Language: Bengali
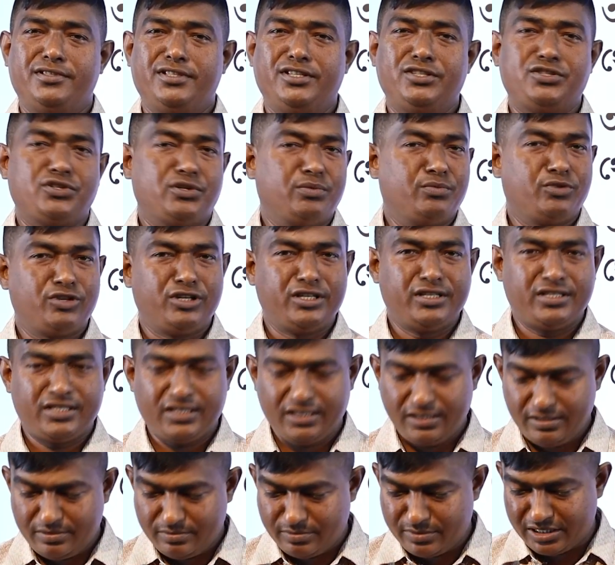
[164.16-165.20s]
নিশ্চয়ই মনে আছে
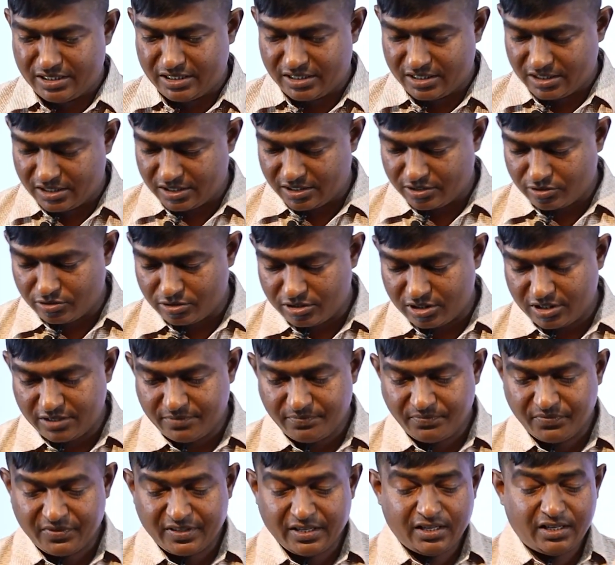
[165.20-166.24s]
ম্যাজিকটির কথা
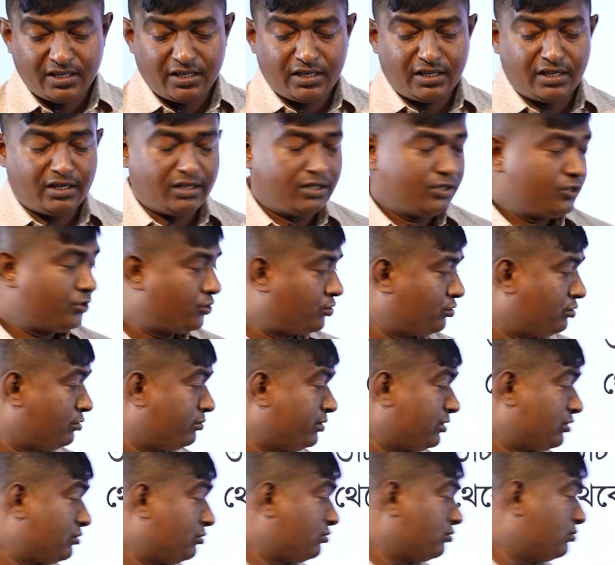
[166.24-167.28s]

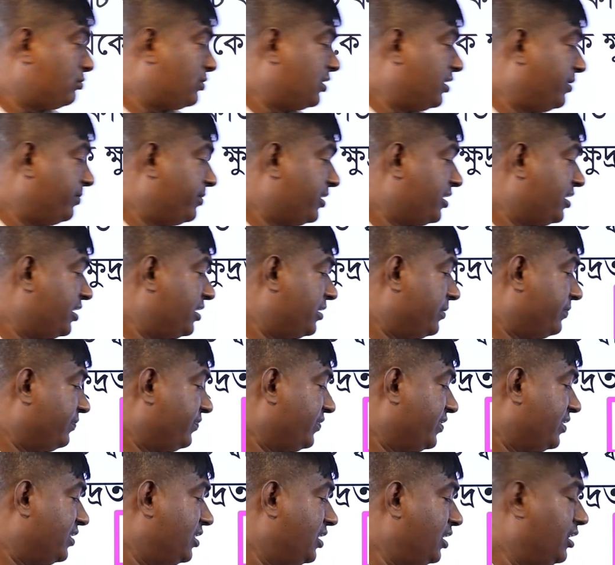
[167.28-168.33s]
শুধুমাত্র তোমরা আমাকে
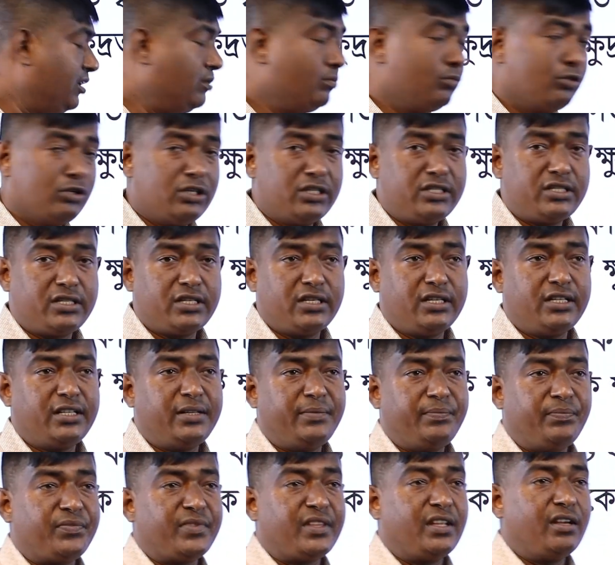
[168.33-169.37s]
তিন বলেছিলে
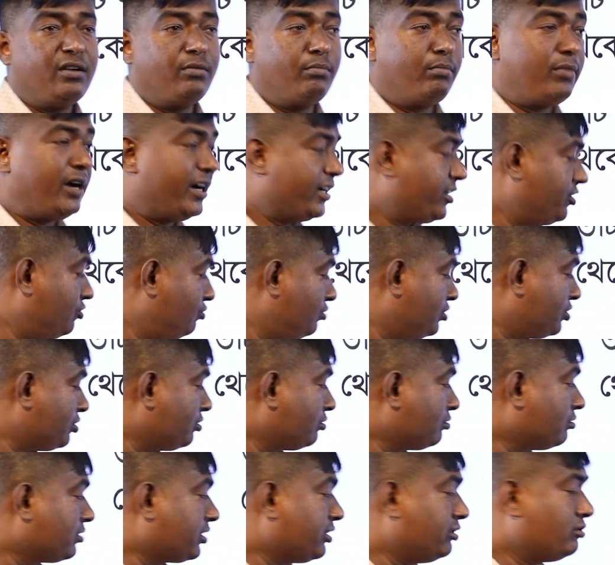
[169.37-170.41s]
বাকি দুইটা
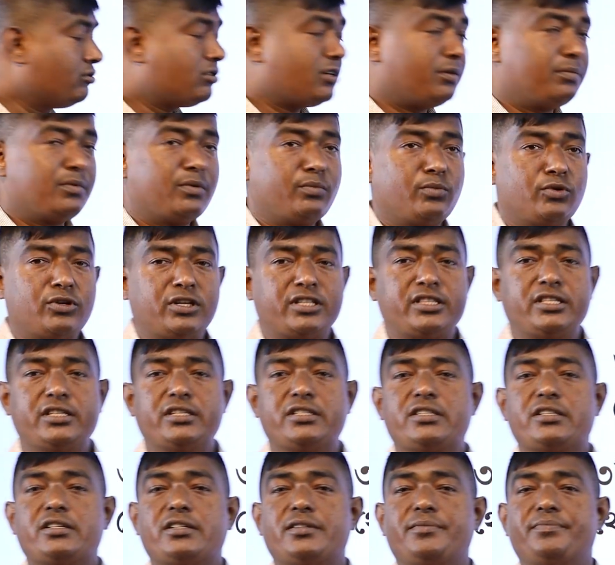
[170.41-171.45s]
অঙ্ক কিন্তু আমি বলে
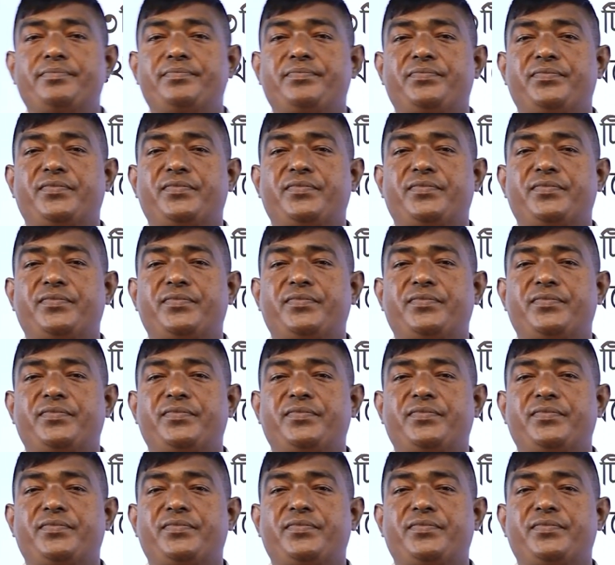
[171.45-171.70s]
দিয়েছিলাম